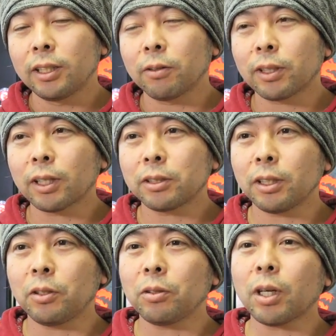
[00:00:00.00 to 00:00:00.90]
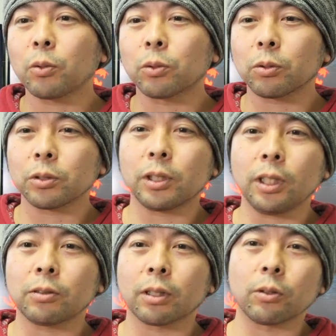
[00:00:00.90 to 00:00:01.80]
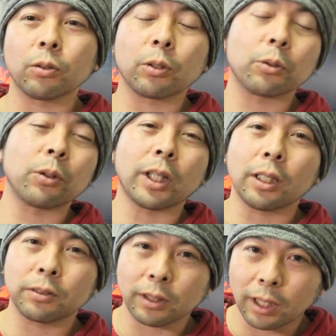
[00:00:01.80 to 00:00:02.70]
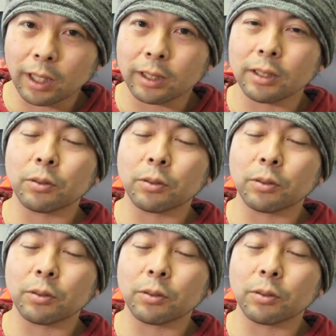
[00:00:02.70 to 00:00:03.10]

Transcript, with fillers: で、私、竜が如くシリーズは遊んだことがなくて、